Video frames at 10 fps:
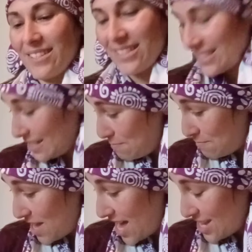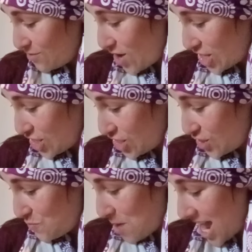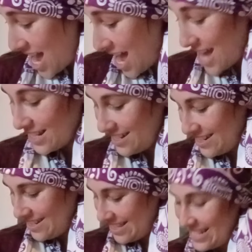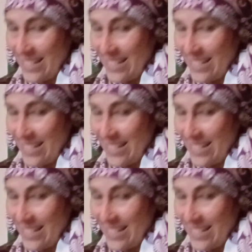C'est pas toi que je parle,